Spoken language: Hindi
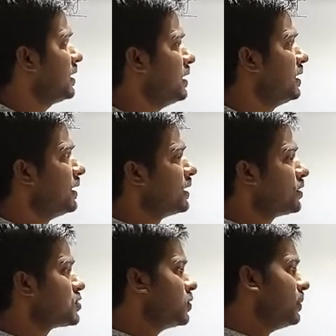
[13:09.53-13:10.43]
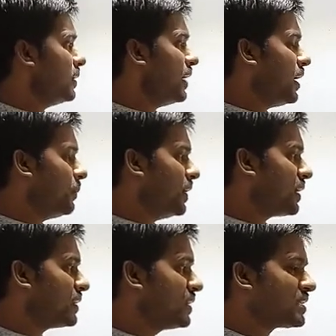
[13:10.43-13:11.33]
है कि जो मैं यहाँ पर
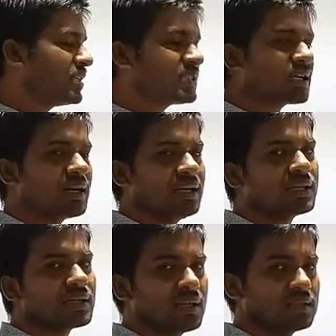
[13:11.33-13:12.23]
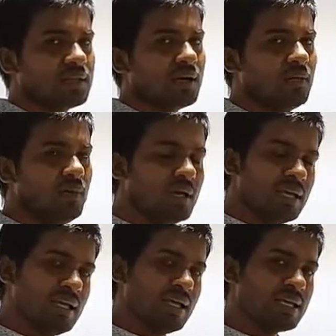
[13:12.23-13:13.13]
रजिस्टेंस कनेक्ट करता हूँ
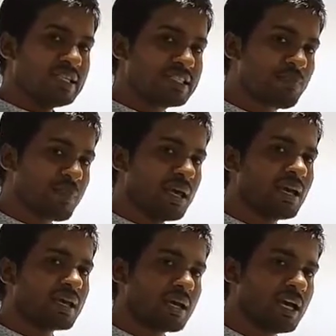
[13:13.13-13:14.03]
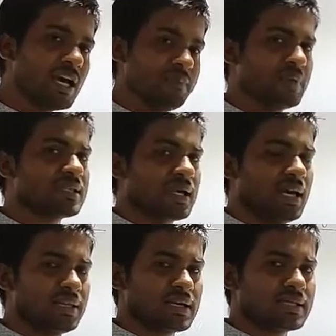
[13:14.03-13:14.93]
एक स्पेयर गैप की
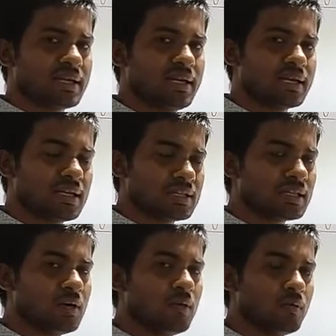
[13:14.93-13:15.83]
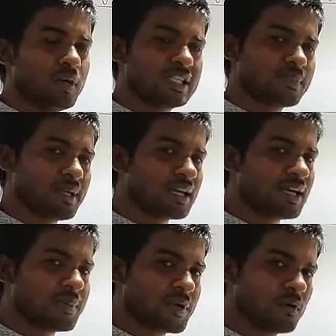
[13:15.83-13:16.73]
सहायता से कनेक्ट करता हूँ वो स्पेयर
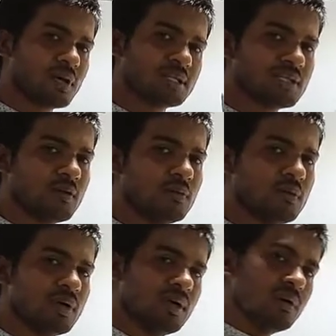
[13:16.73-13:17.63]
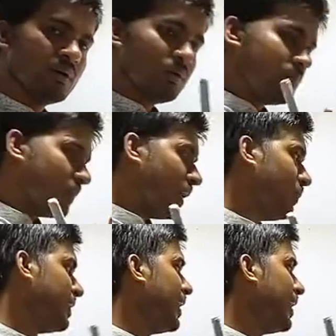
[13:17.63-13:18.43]
गैप क्यों करता हूँ अभी